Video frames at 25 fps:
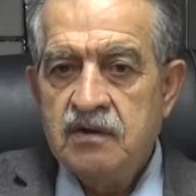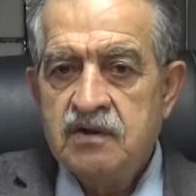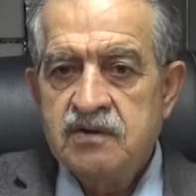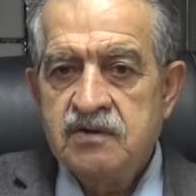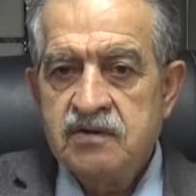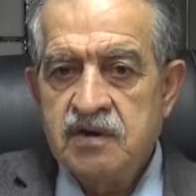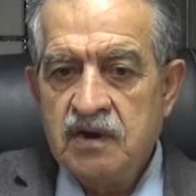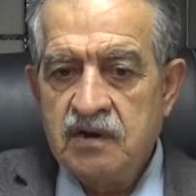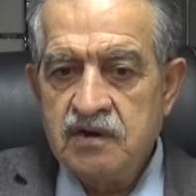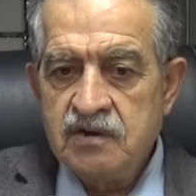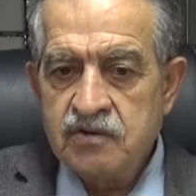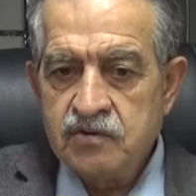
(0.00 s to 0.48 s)

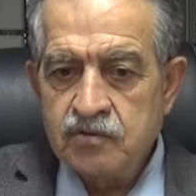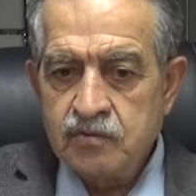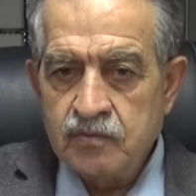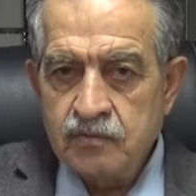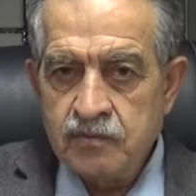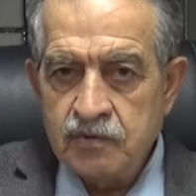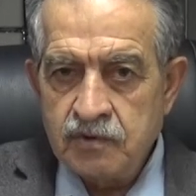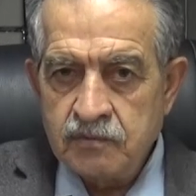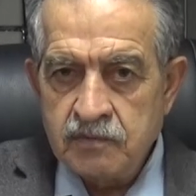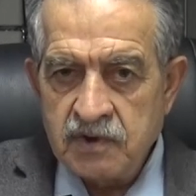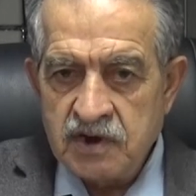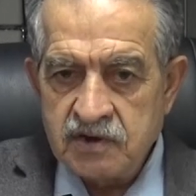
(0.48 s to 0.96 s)
Sayın
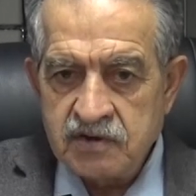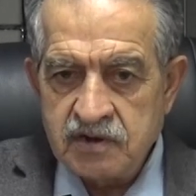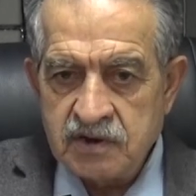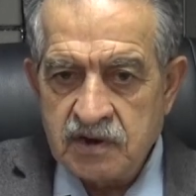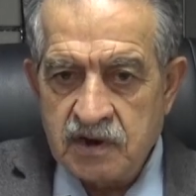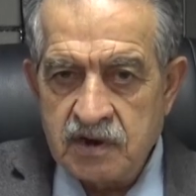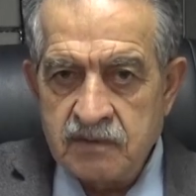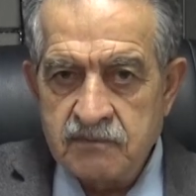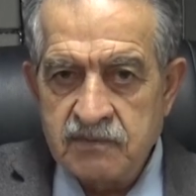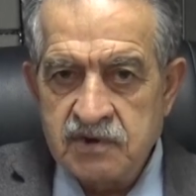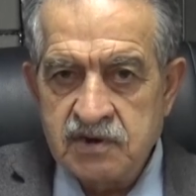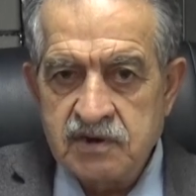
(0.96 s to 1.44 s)

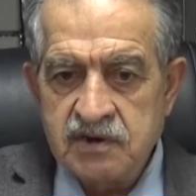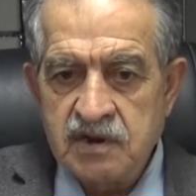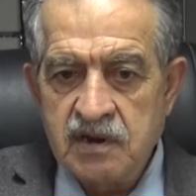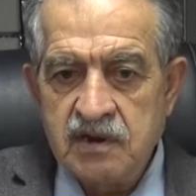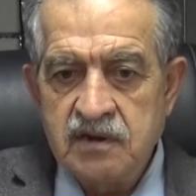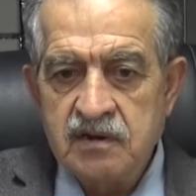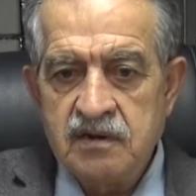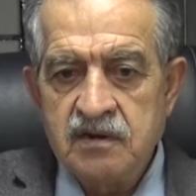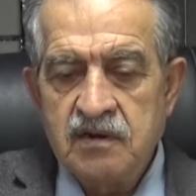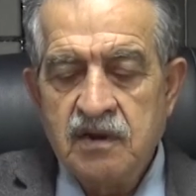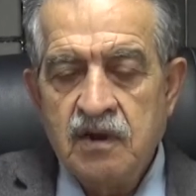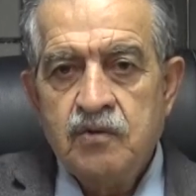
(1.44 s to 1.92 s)

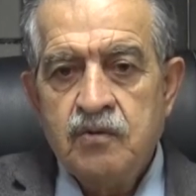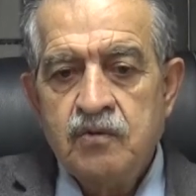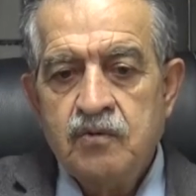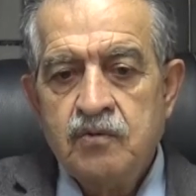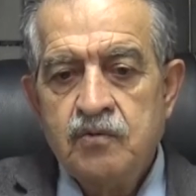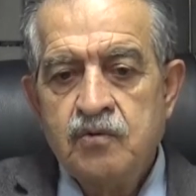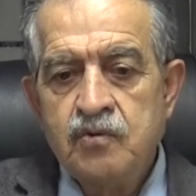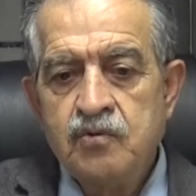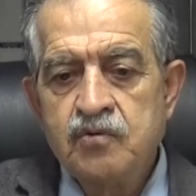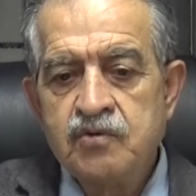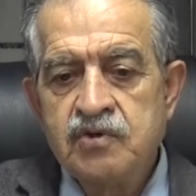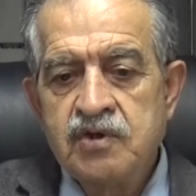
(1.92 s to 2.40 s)
Cumhurbaşkanımızdan
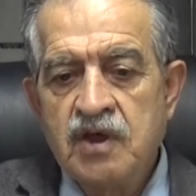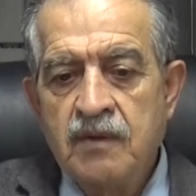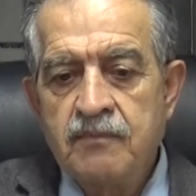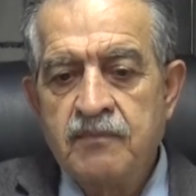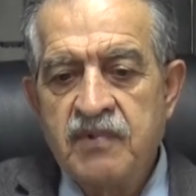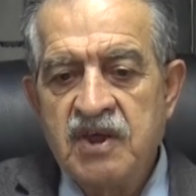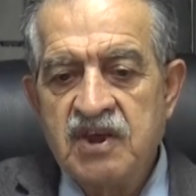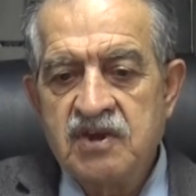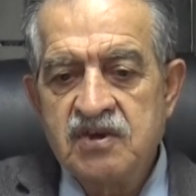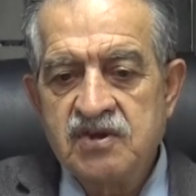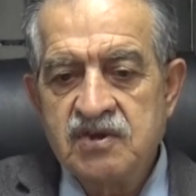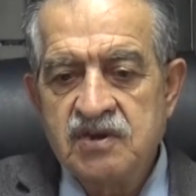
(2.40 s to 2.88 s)
yüzde
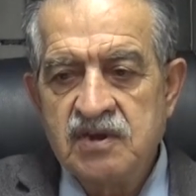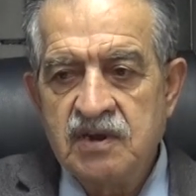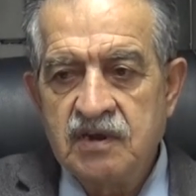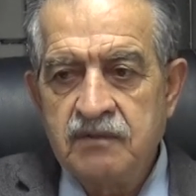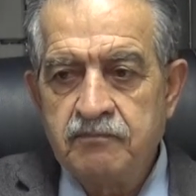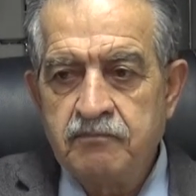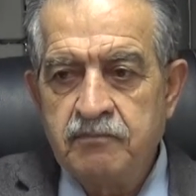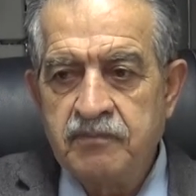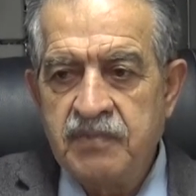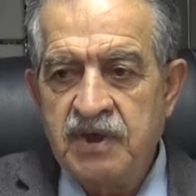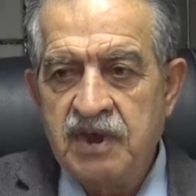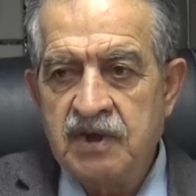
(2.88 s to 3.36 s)

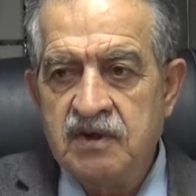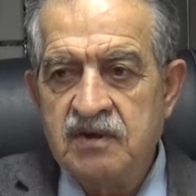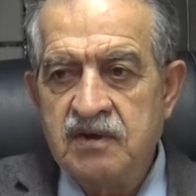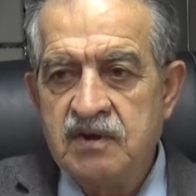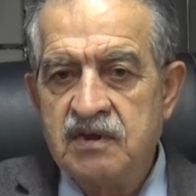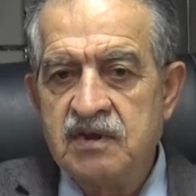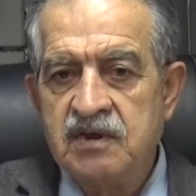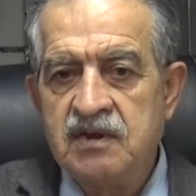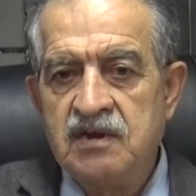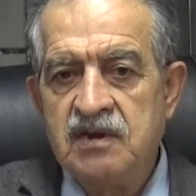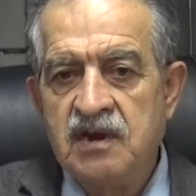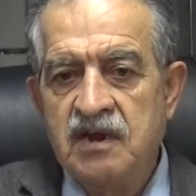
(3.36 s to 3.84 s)
beşlik bir
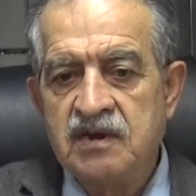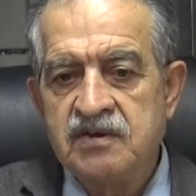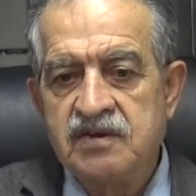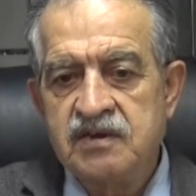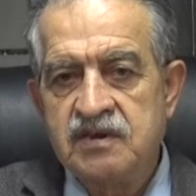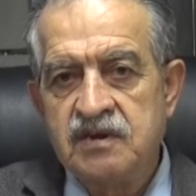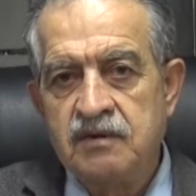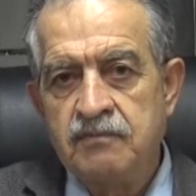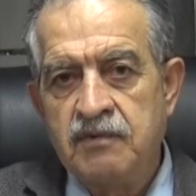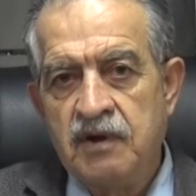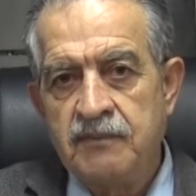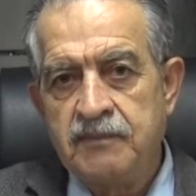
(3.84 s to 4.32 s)

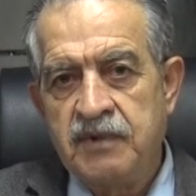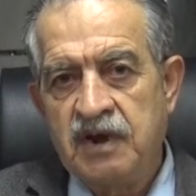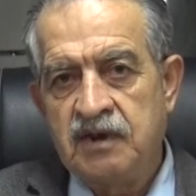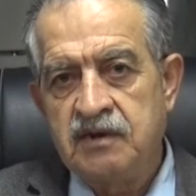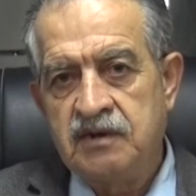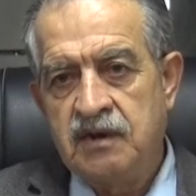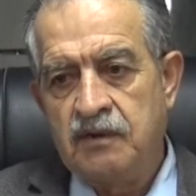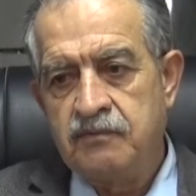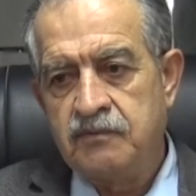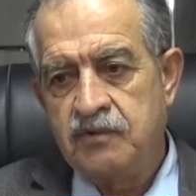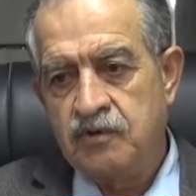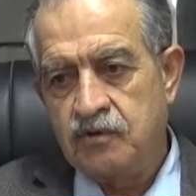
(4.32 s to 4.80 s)
iyileştirme
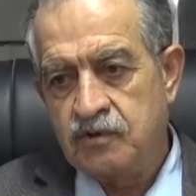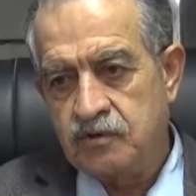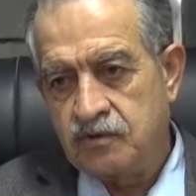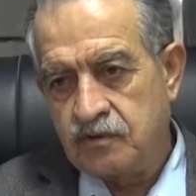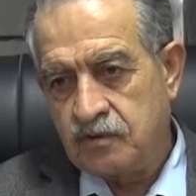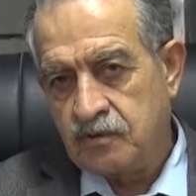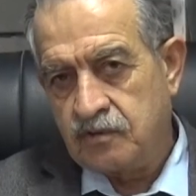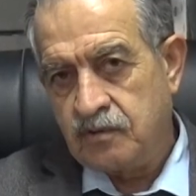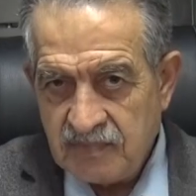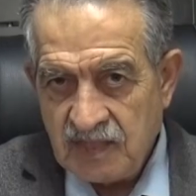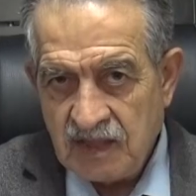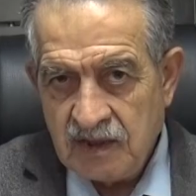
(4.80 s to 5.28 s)

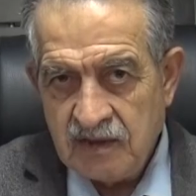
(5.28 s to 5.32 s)
beklemiyorduk.